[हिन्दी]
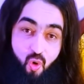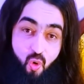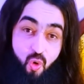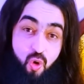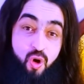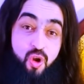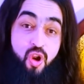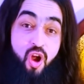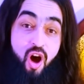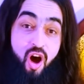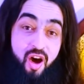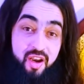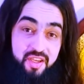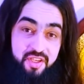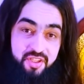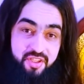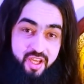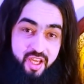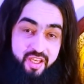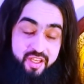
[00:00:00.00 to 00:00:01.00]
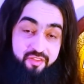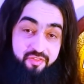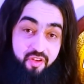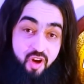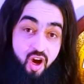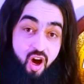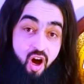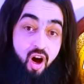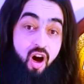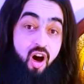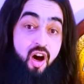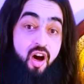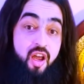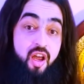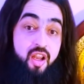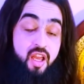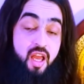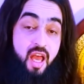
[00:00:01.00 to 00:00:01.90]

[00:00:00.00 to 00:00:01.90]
कुरान शरीफ और